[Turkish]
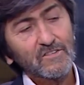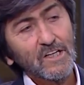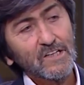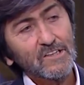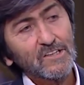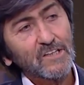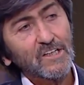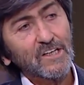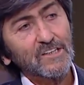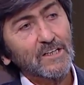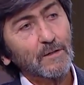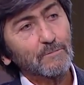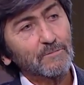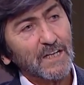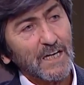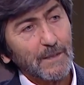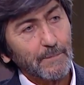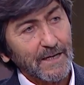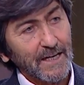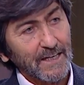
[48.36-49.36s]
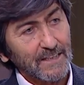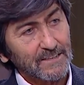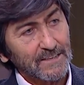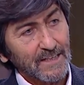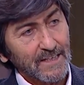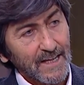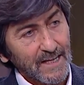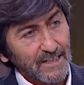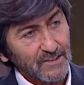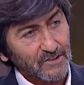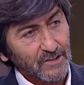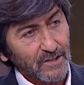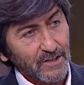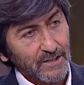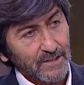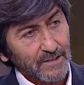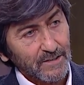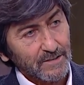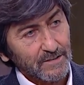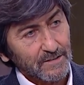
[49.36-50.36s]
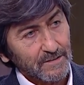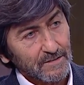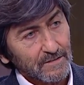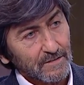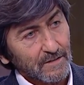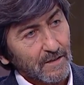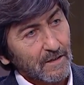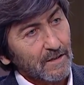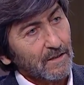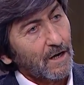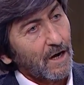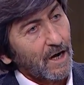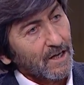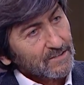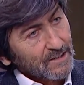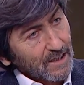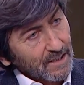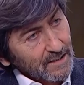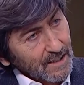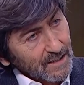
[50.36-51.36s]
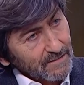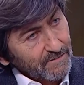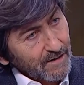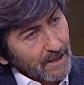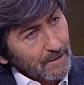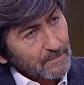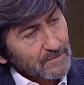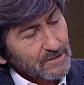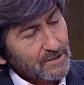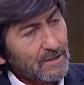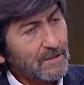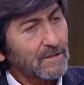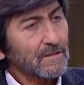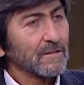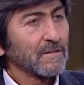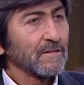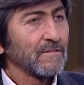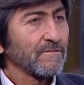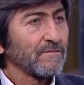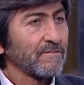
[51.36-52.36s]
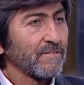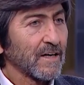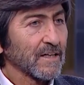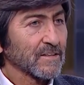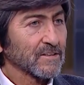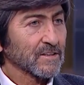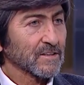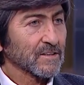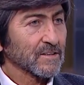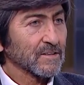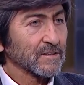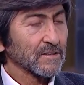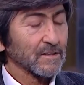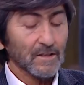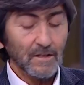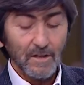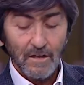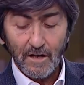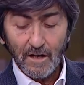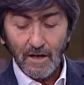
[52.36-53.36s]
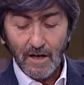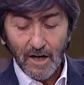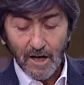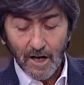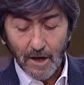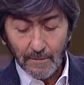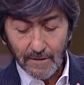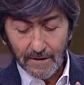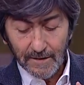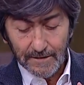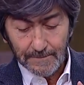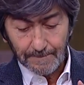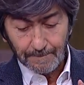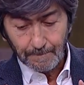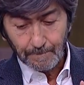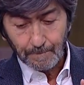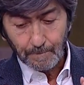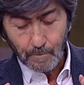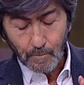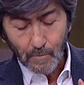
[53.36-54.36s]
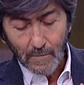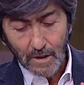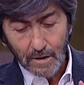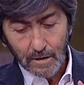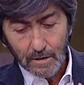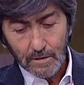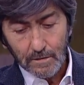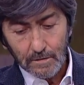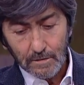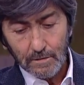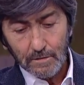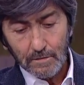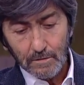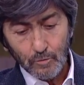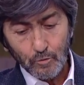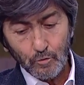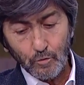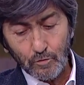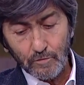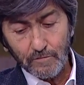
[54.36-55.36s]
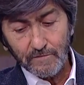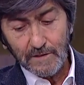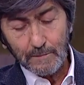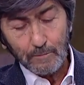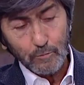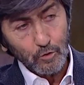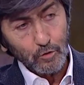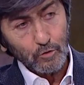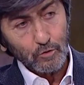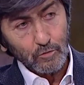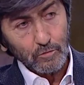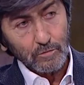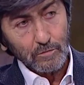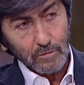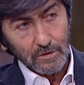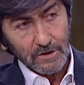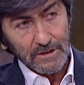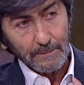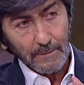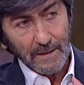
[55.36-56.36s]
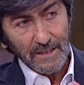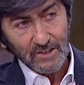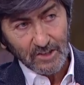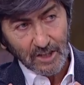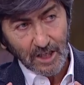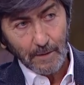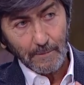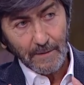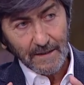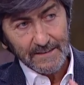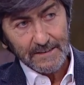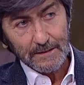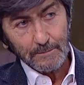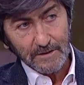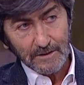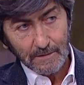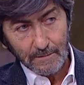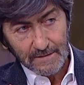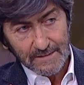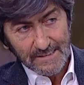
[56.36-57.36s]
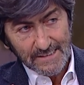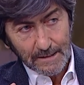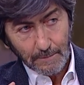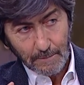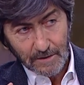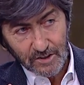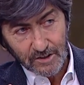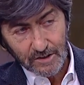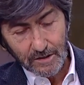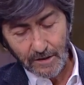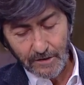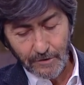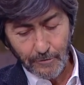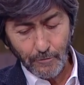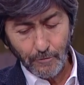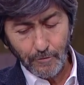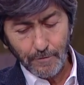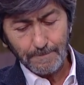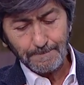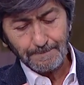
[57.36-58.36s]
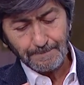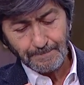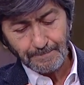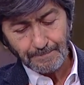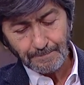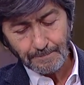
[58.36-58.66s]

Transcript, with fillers: ve teknik adamlara bıraktılar her şeyi. Hatalar var mıdır? Vardır. Ama dün ve bugünkü maçlara baktığımız zaman Rize maçını ayırıyorum